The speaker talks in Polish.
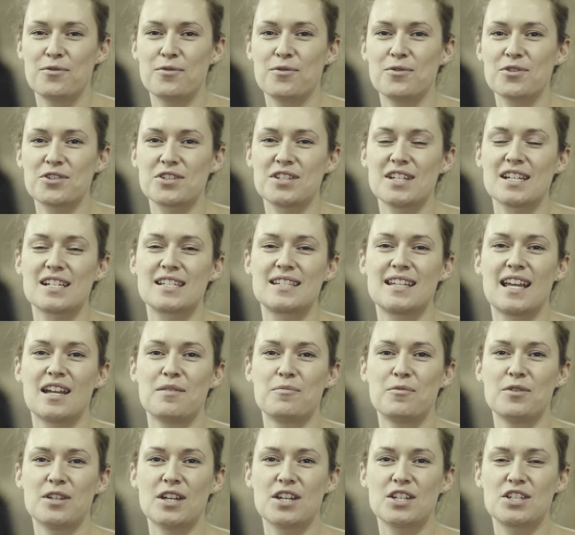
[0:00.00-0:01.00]
Kuśnierz
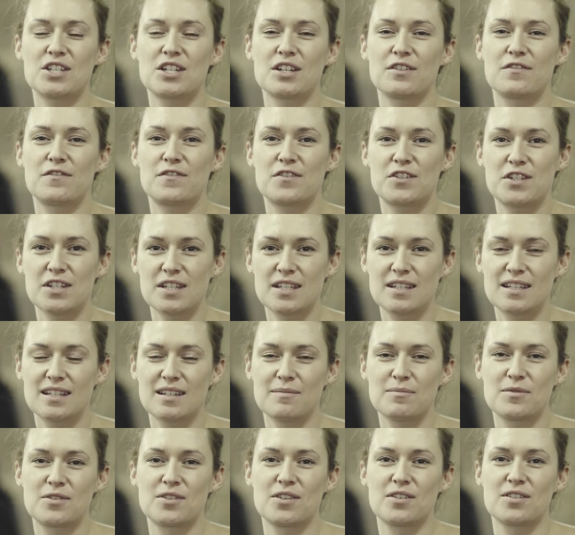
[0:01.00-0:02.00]
zajmuje się
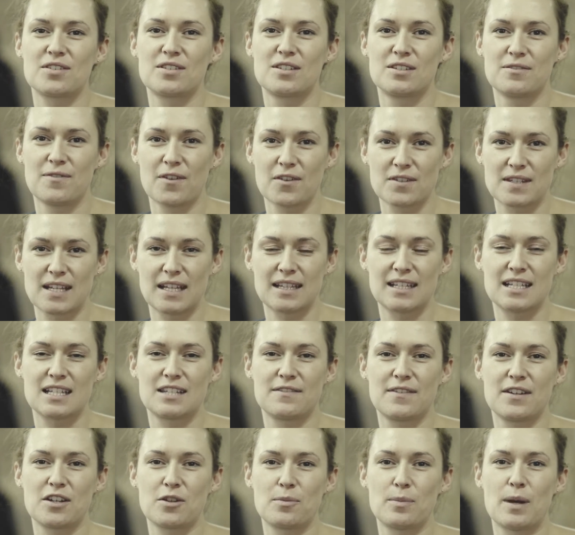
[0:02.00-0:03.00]
wszystkim, co jest związane
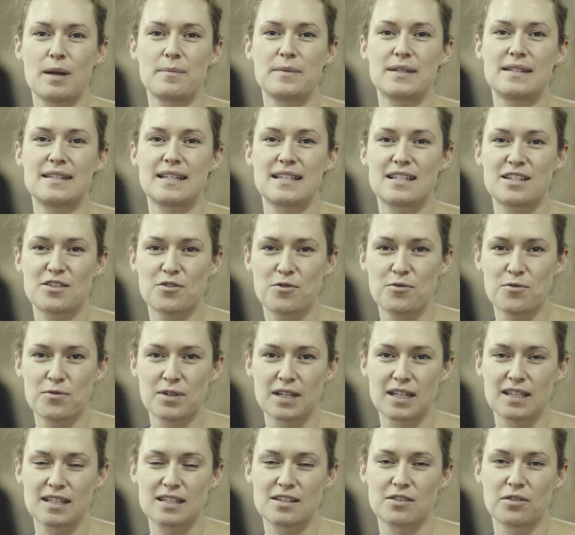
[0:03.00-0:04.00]
z wyrobami ze
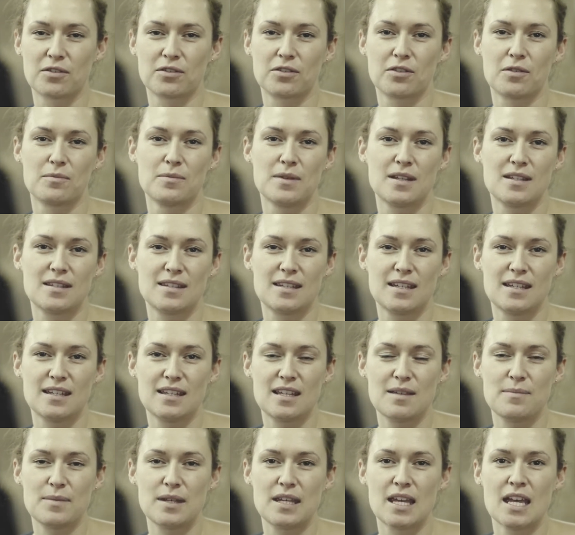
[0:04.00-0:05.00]
skóry. Są to
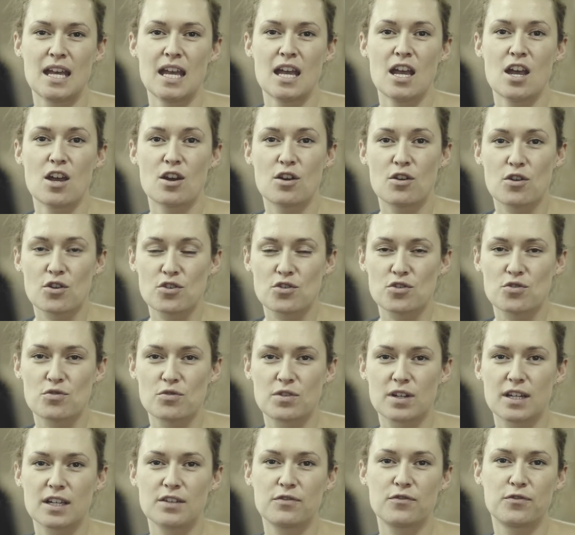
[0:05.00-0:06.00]
m.in.
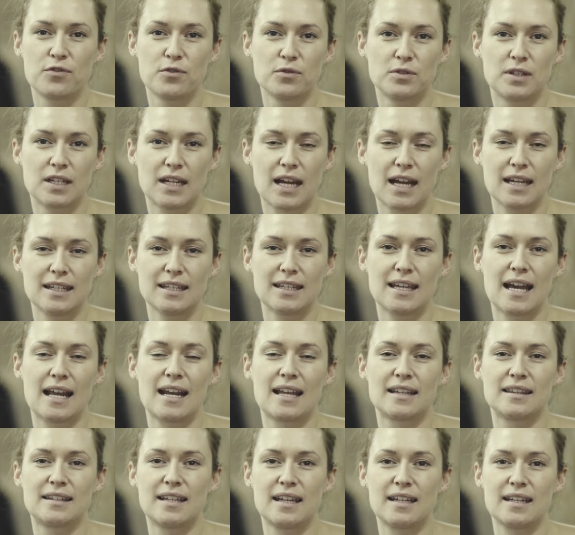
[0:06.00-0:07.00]
kożuchy, futra i
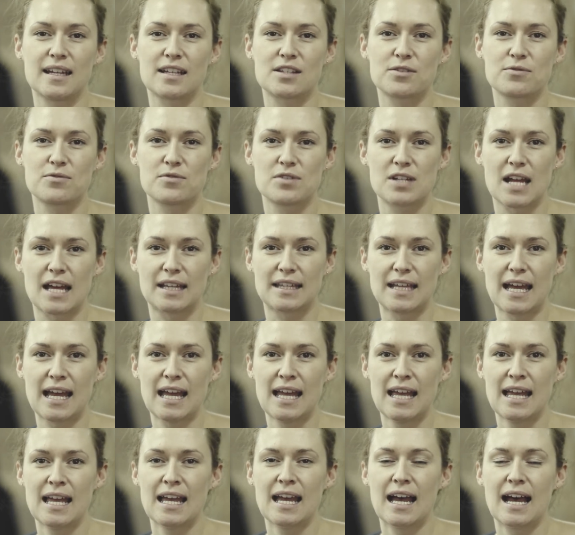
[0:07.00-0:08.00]
galanteria skórzana,
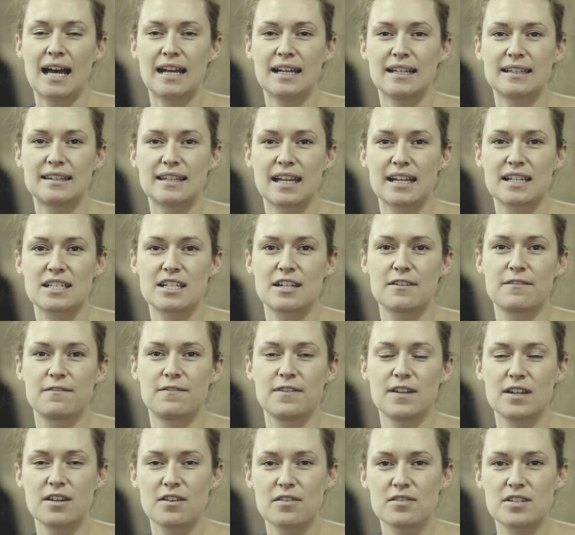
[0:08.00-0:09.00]
ale także
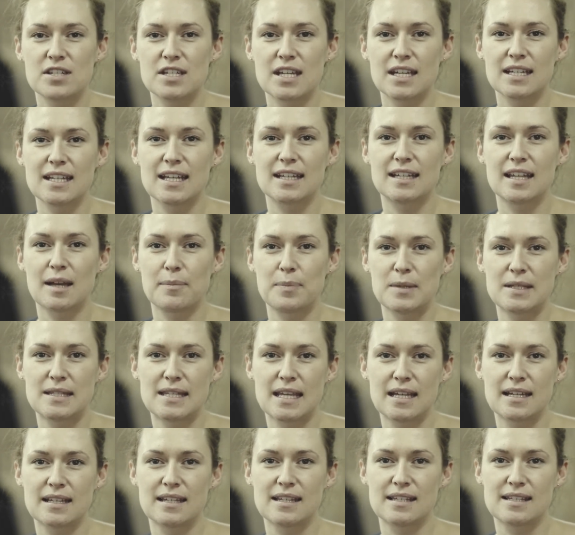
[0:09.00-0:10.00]
wykończenie
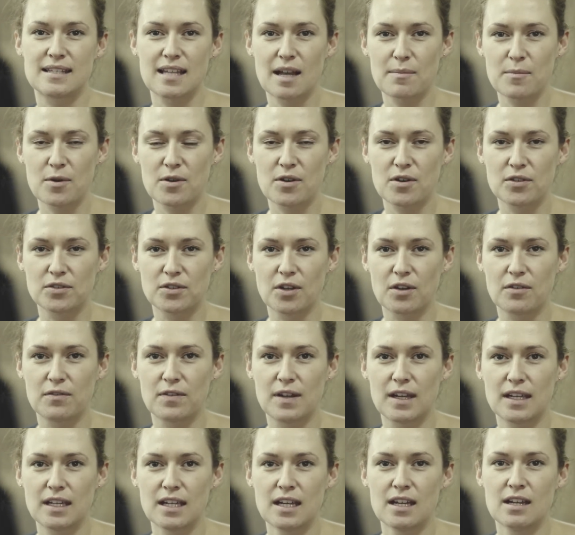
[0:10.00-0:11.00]
tapicerki
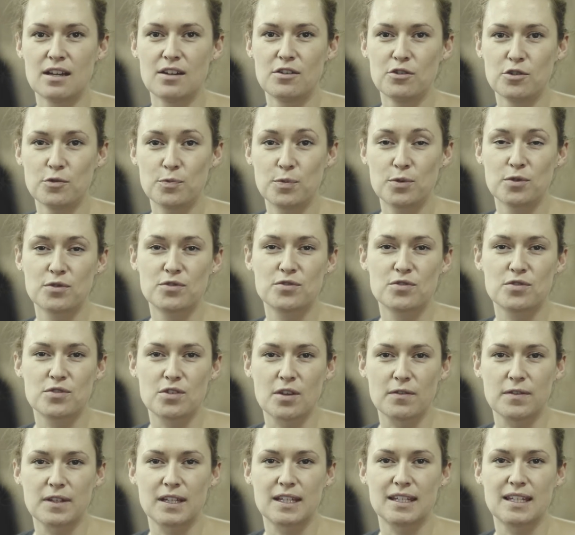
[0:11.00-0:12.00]
samochodowej lub
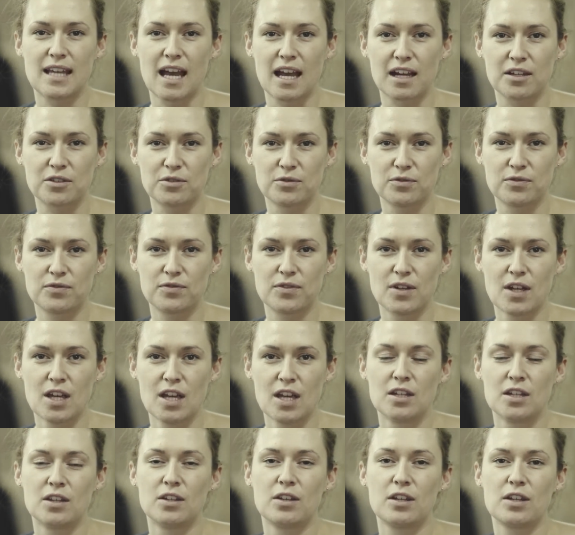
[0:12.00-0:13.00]
luksusowych jachtów.
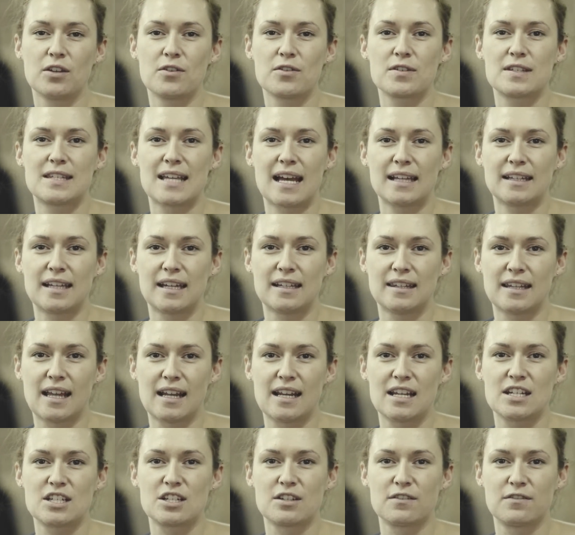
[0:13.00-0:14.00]
Do jego zadań
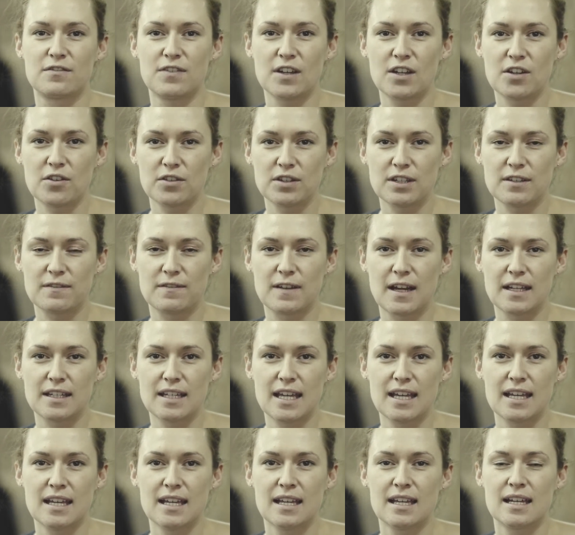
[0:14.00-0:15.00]
należy
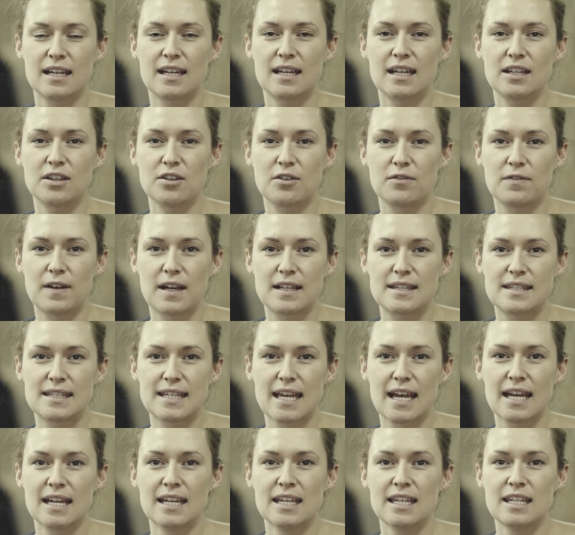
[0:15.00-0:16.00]
wykonywanie,
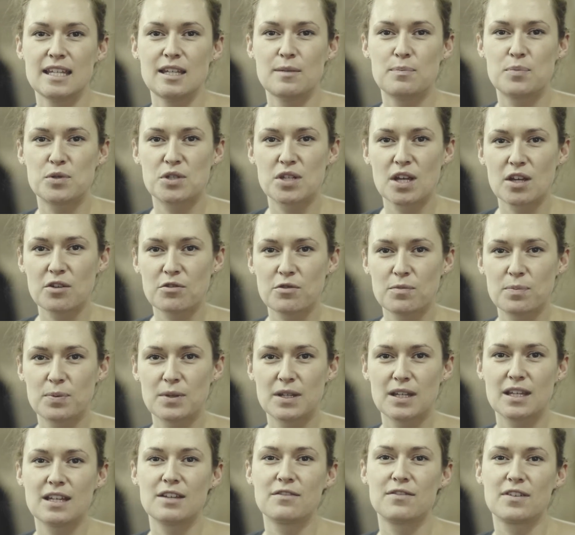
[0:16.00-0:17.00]
renowacja i
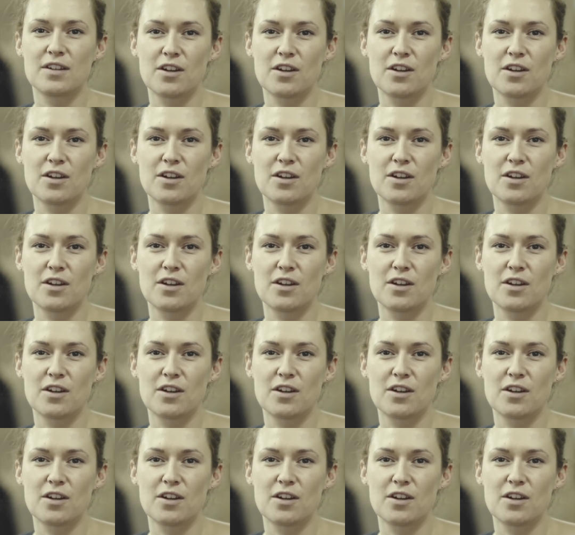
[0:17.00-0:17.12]
przeróbki